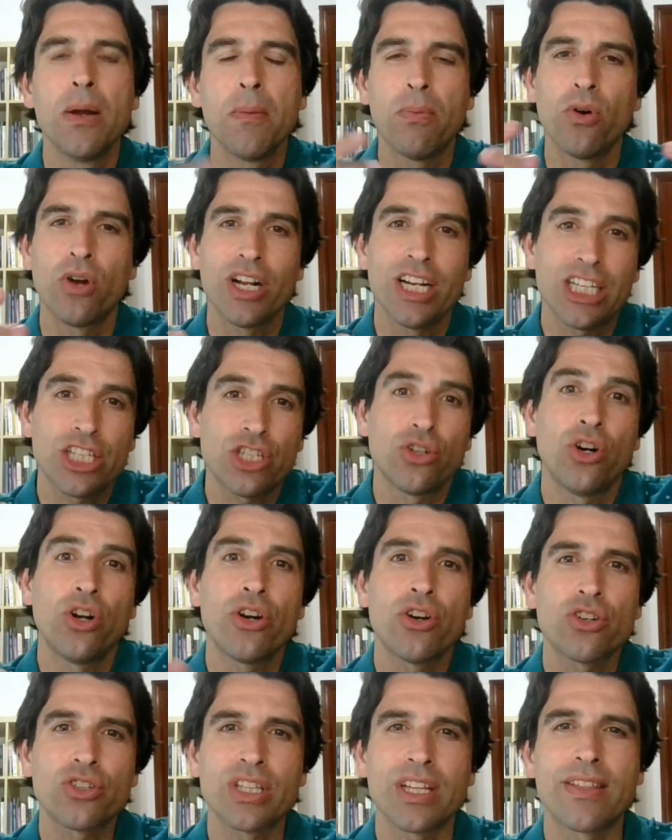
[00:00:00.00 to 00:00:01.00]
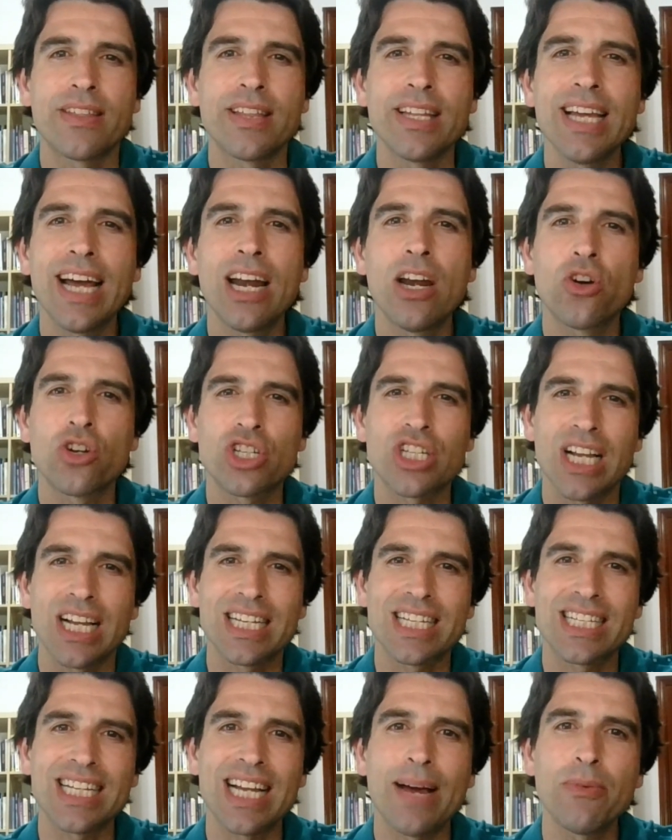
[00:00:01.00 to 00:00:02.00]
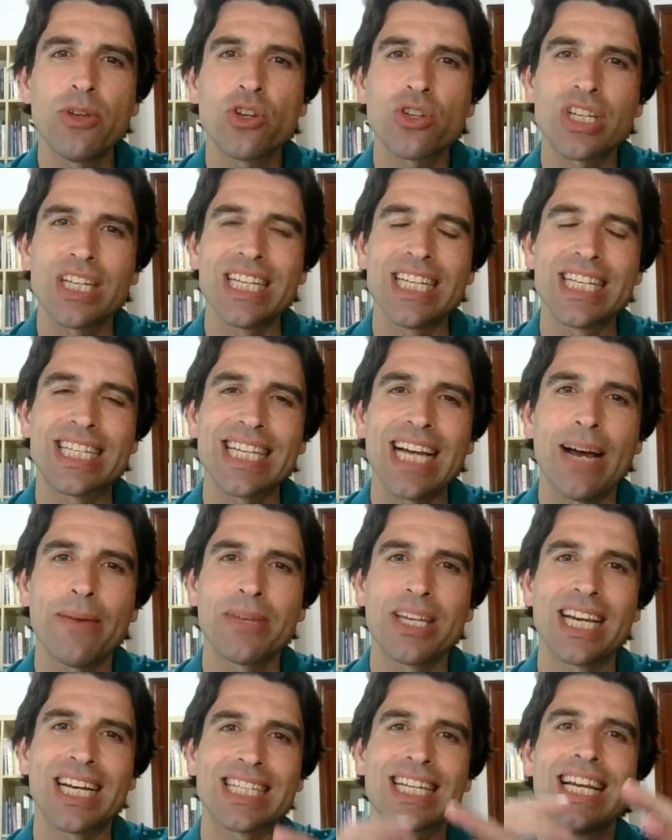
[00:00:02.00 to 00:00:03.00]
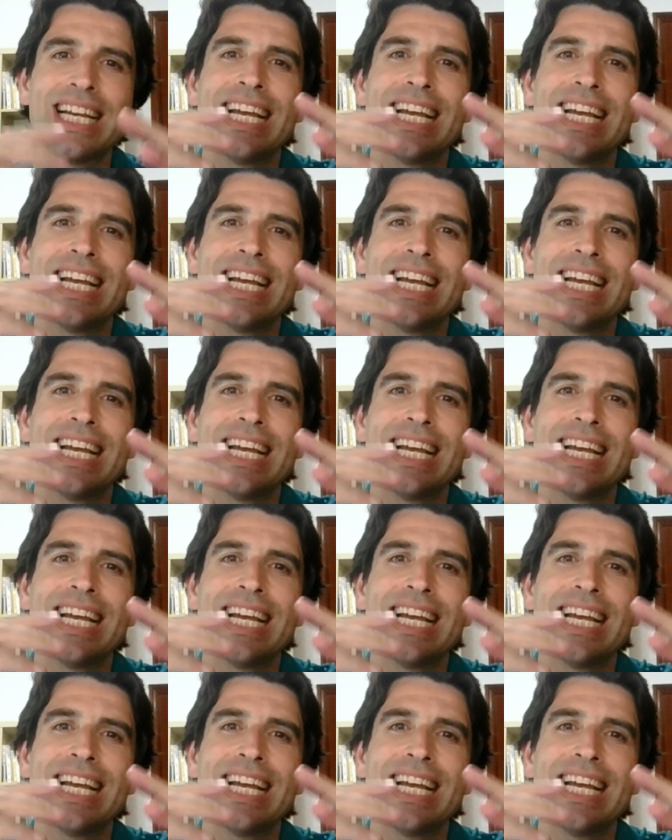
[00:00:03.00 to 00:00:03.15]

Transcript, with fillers: Por eso nos decían los sabios y sabias